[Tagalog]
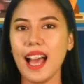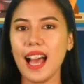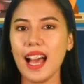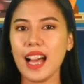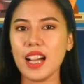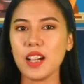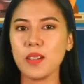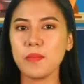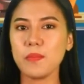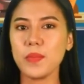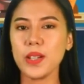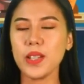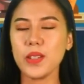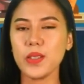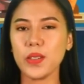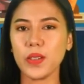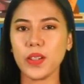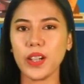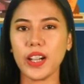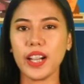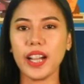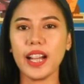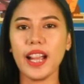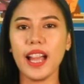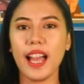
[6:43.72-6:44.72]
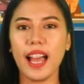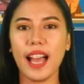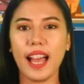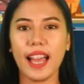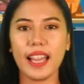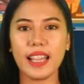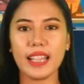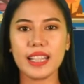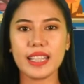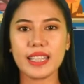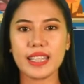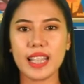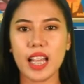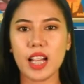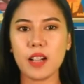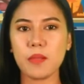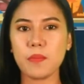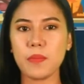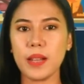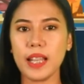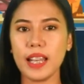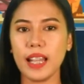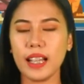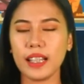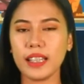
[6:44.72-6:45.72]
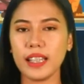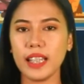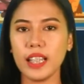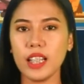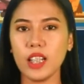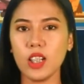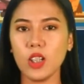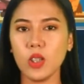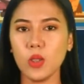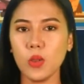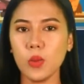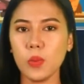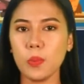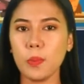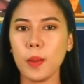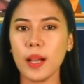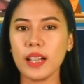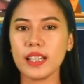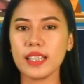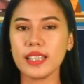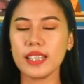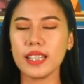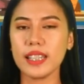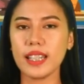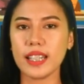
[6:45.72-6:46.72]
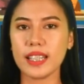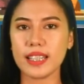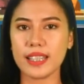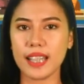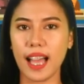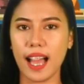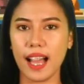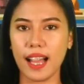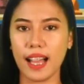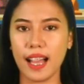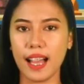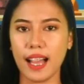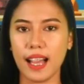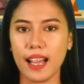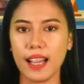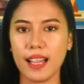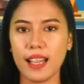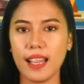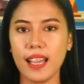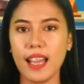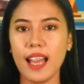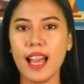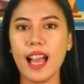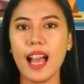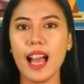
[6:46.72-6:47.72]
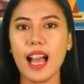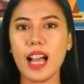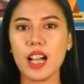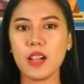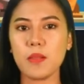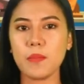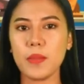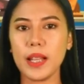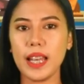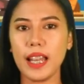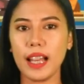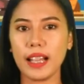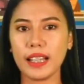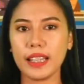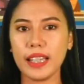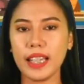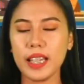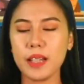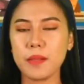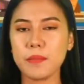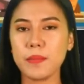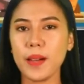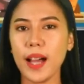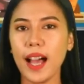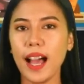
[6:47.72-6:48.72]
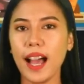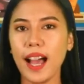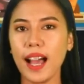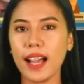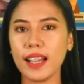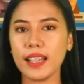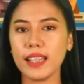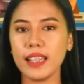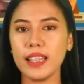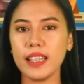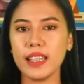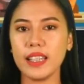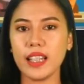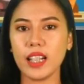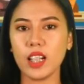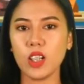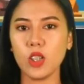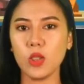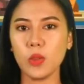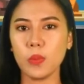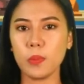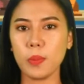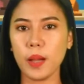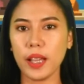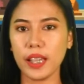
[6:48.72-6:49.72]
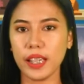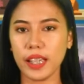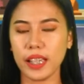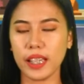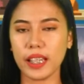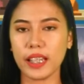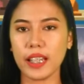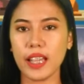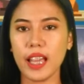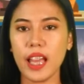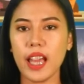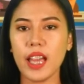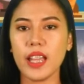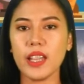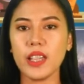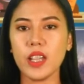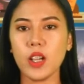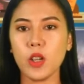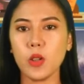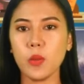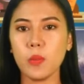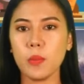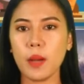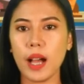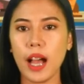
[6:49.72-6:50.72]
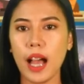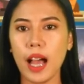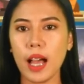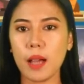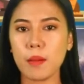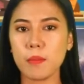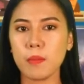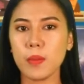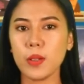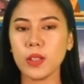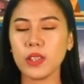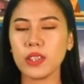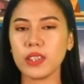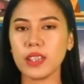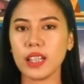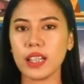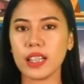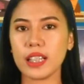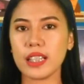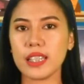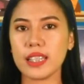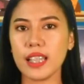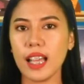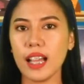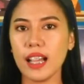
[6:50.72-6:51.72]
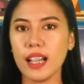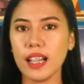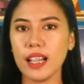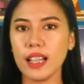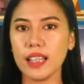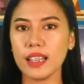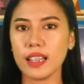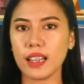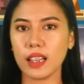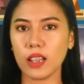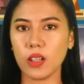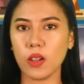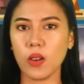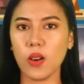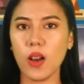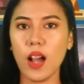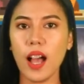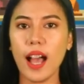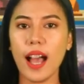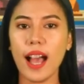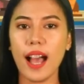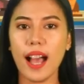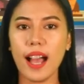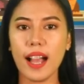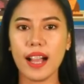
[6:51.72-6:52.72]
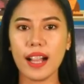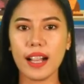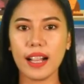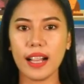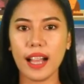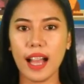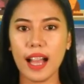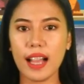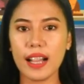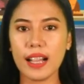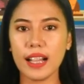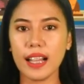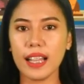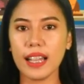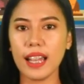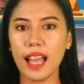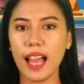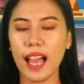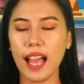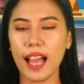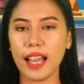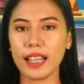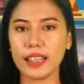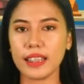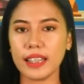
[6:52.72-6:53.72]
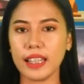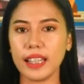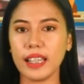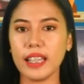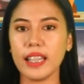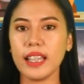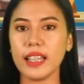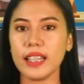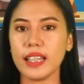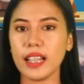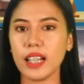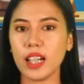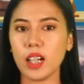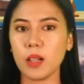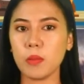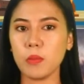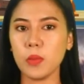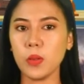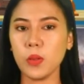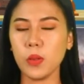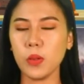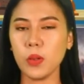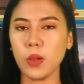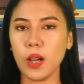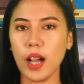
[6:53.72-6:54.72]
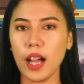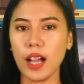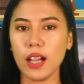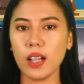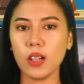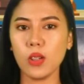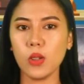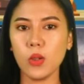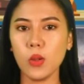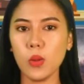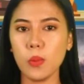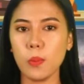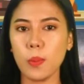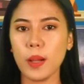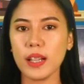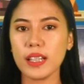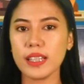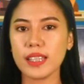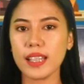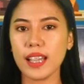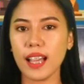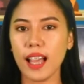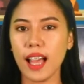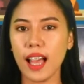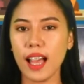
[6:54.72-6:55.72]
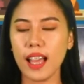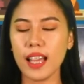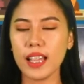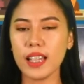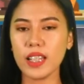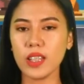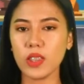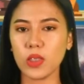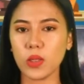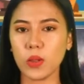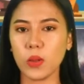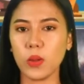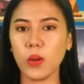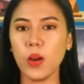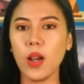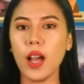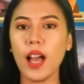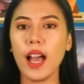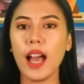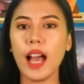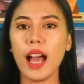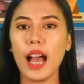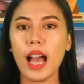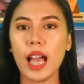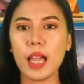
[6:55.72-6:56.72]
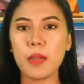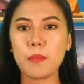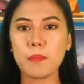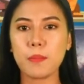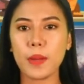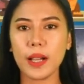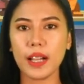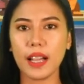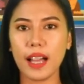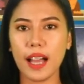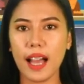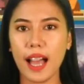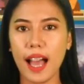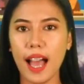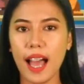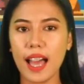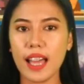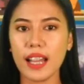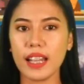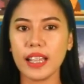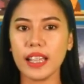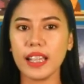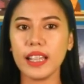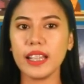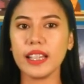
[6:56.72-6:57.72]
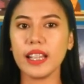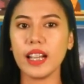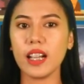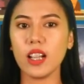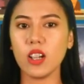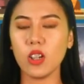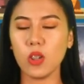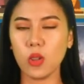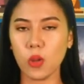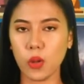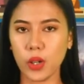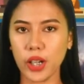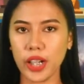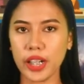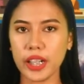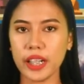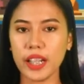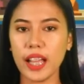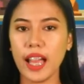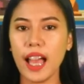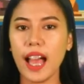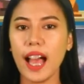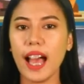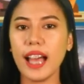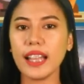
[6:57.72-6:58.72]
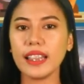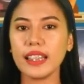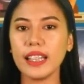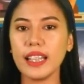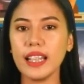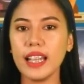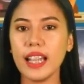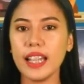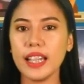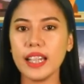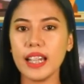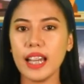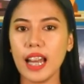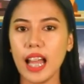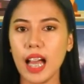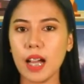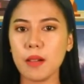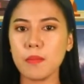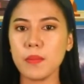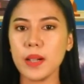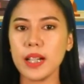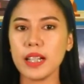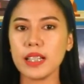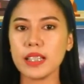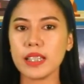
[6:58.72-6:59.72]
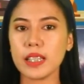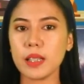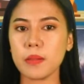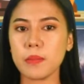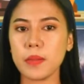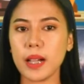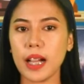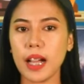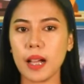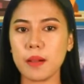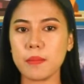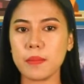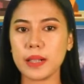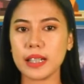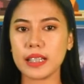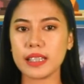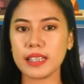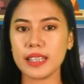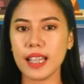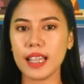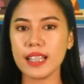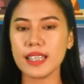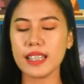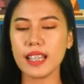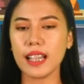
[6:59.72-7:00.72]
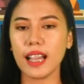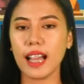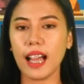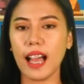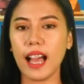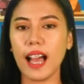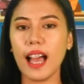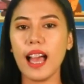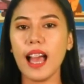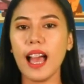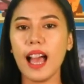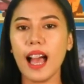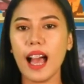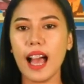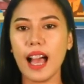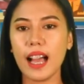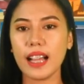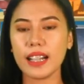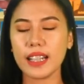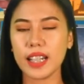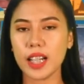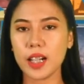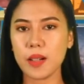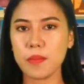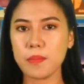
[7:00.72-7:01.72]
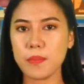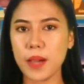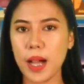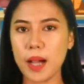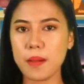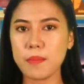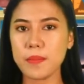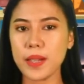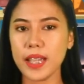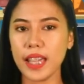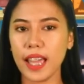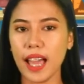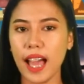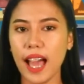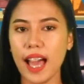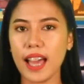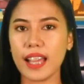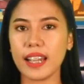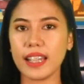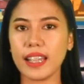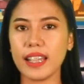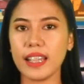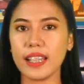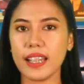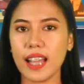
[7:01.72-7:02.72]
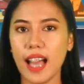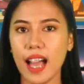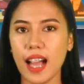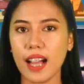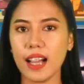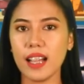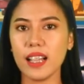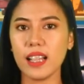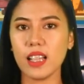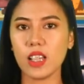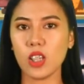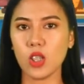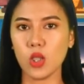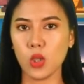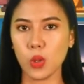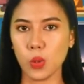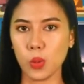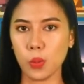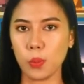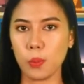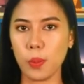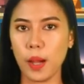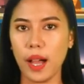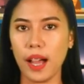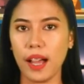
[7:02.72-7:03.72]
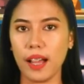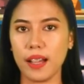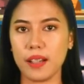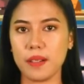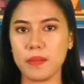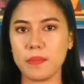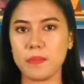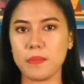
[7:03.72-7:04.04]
Ang manor ay isang malaking lupang sinasaka – ang malaking bahagi ng lupain na umaabot ng isang katlo hanggang kalahati ng kabuuang lupang sakahan nito ay pag-aari ng Lord at ilan lamang sa mga magsasaka ang nagmamay-ari ng lupa.